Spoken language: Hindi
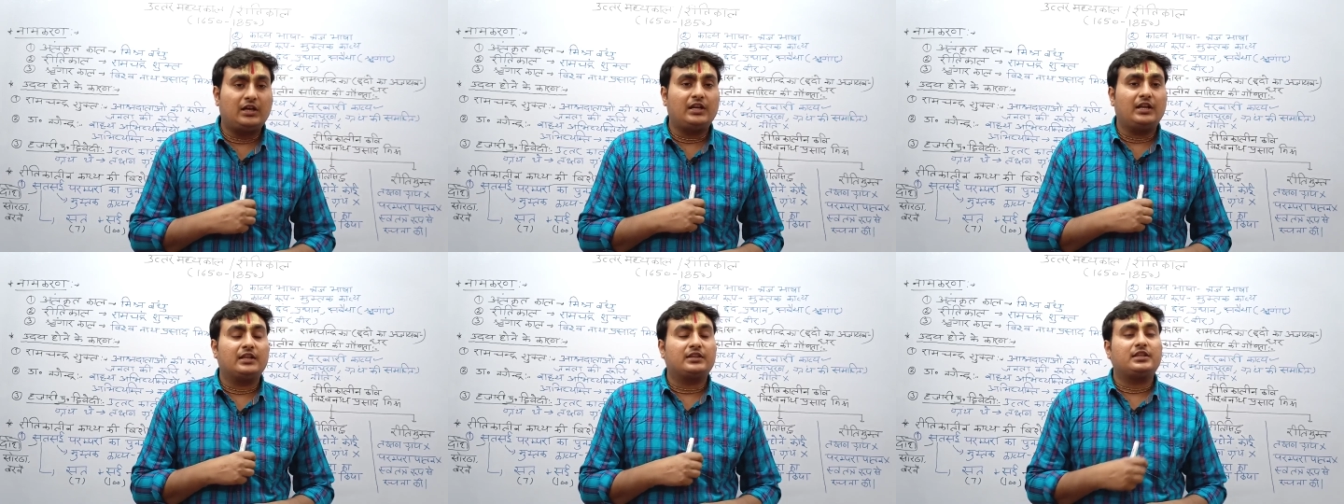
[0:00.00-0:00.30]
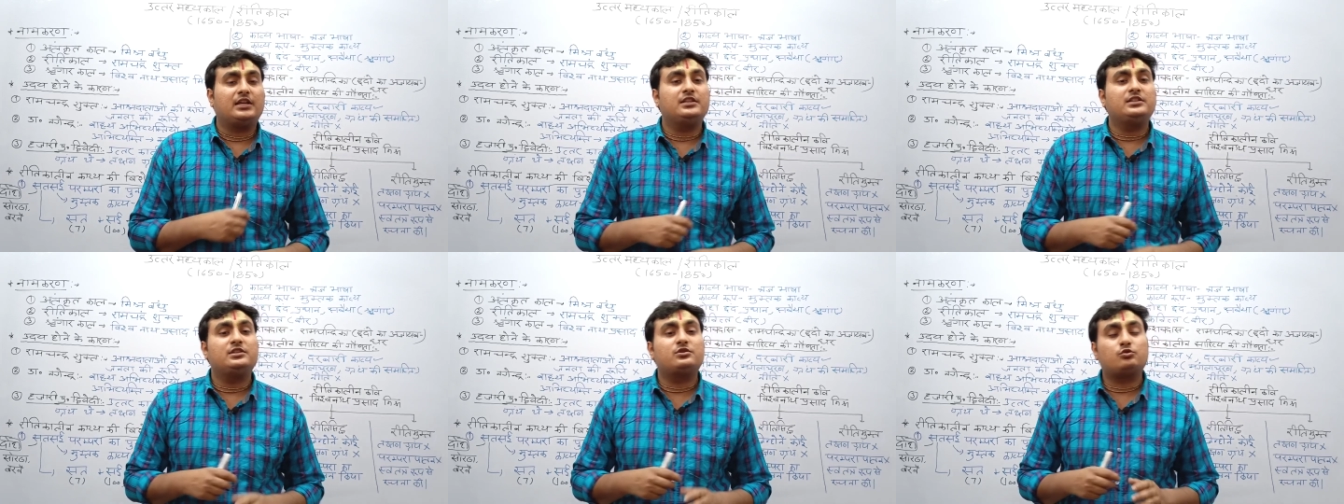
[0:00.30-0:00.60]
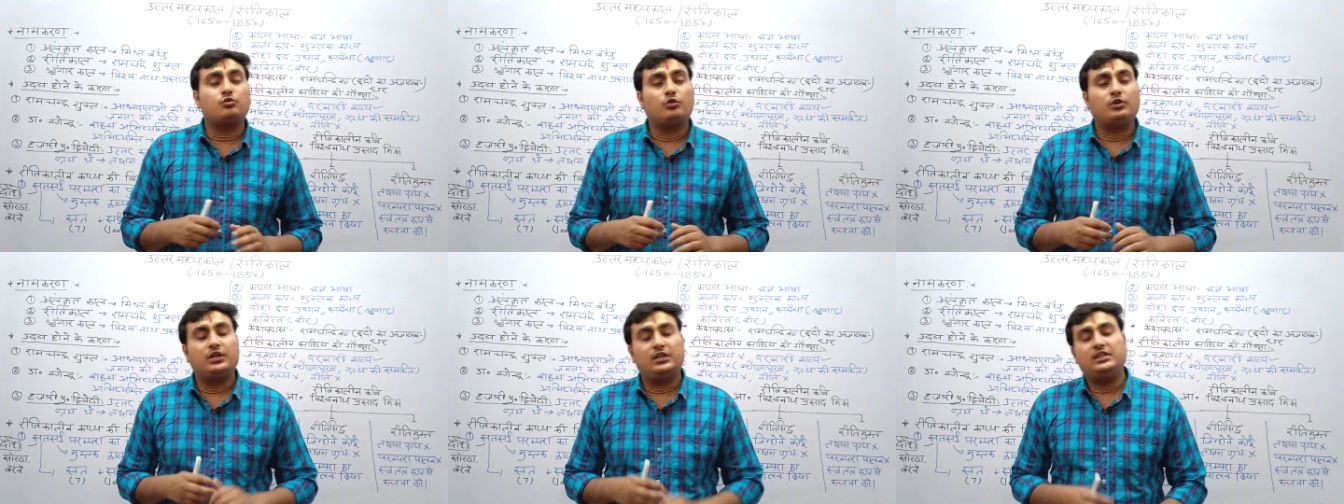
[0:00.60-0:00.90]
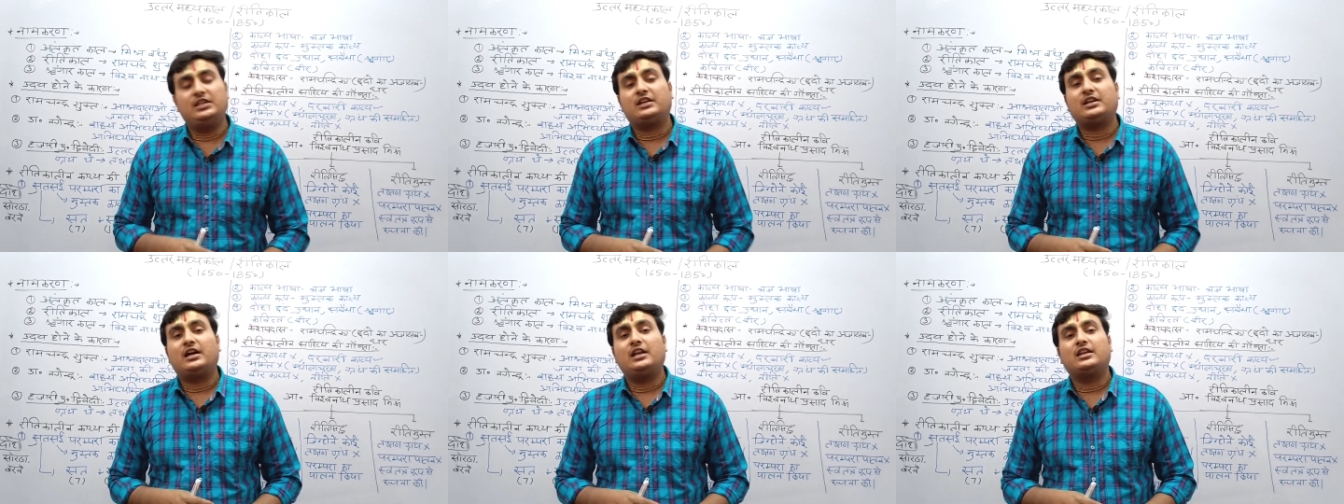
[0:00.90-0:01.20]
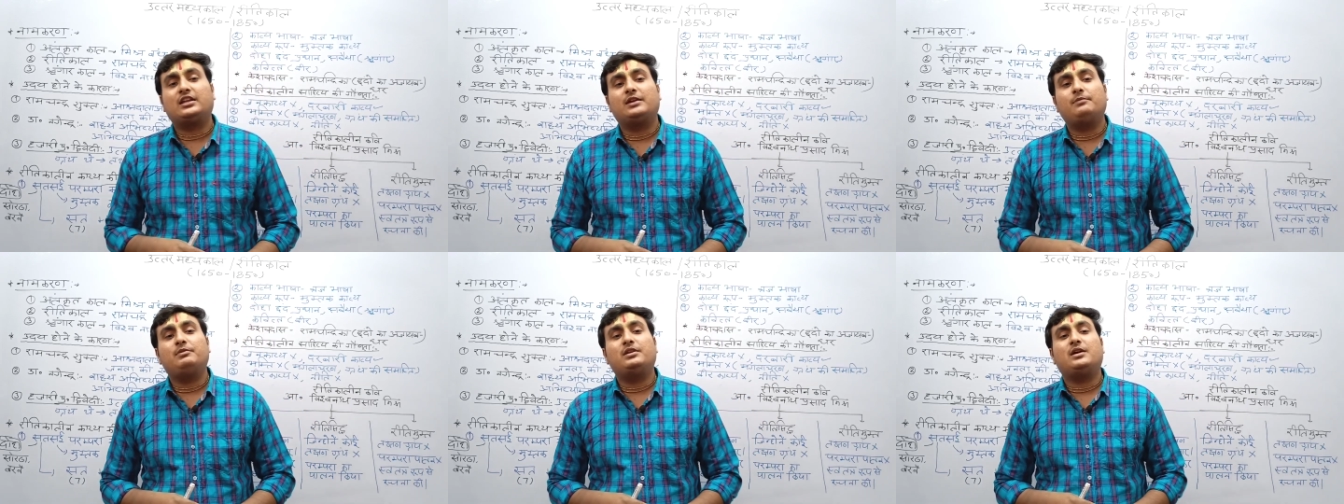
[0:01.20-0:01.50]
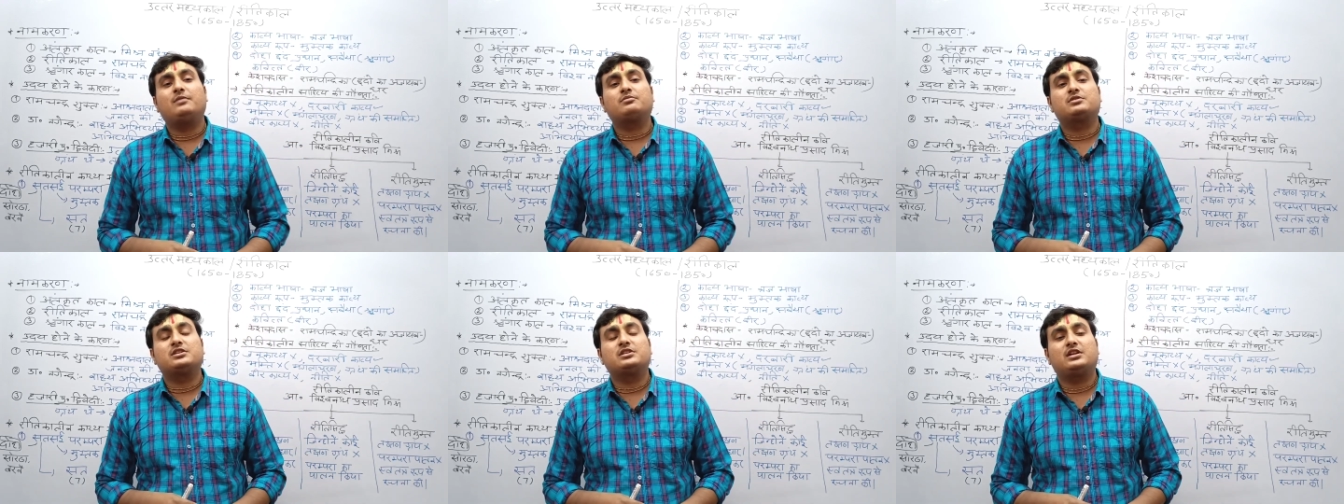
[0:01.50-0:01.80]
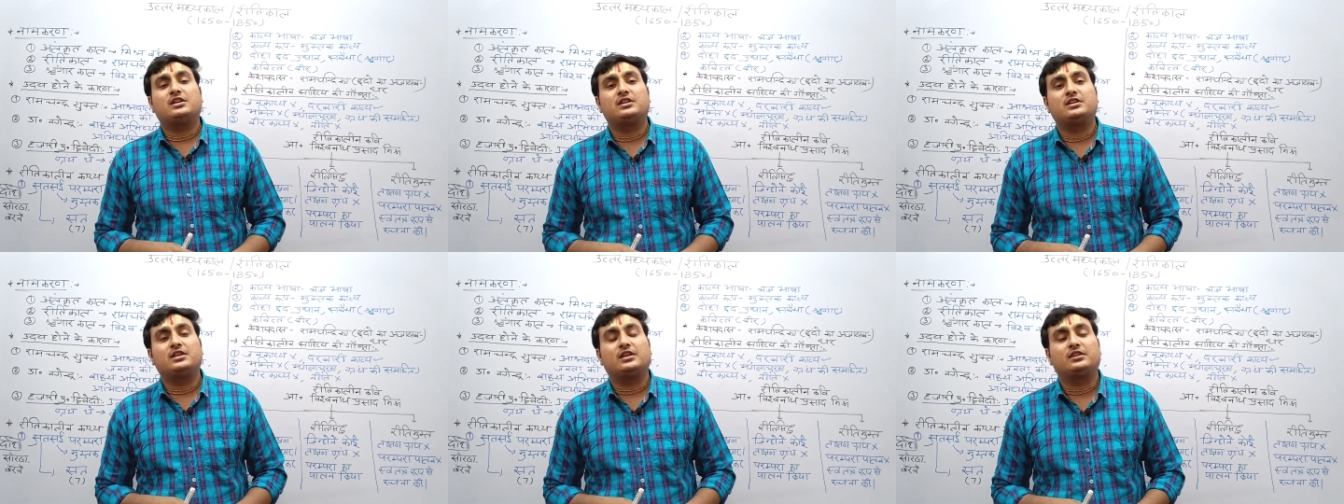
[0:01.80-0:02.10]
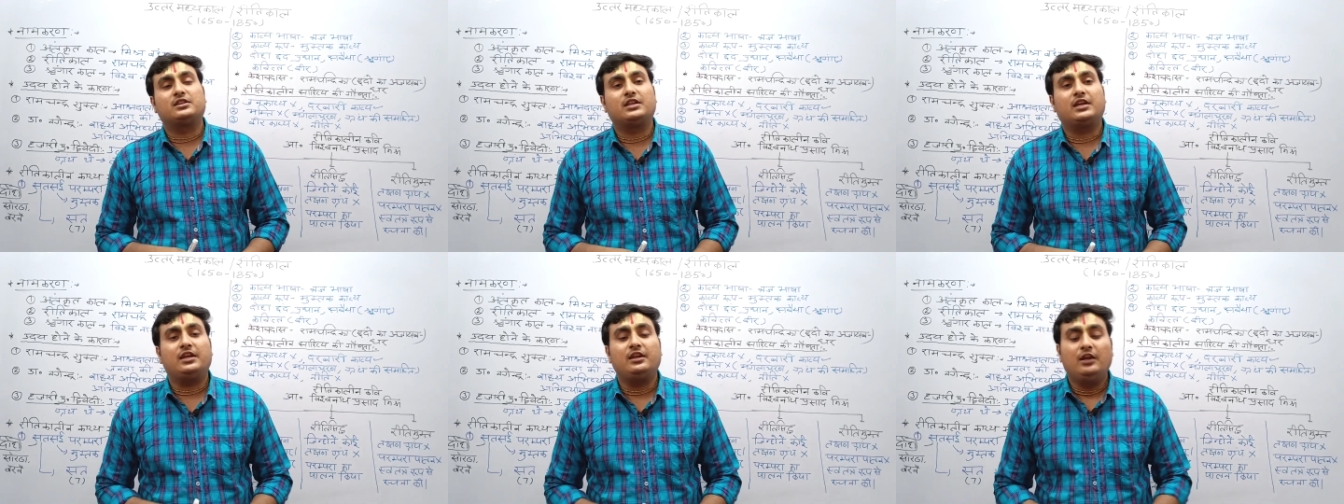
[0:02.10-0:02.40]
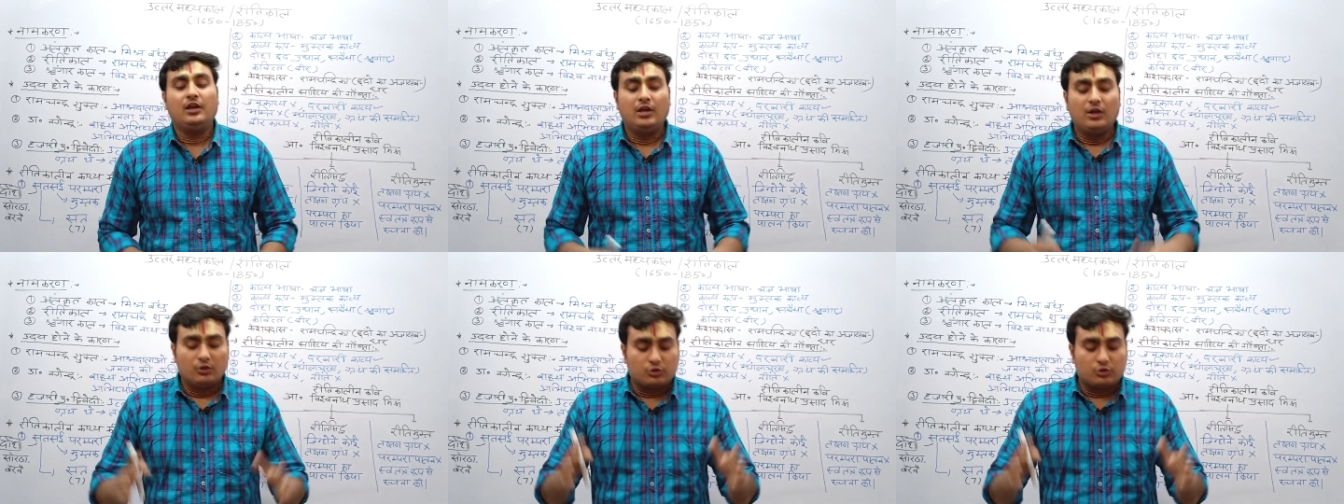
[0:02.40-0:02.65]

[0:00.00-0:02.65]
काल आता है जिसको गद्यकाल के भी नाम से जाना जाता है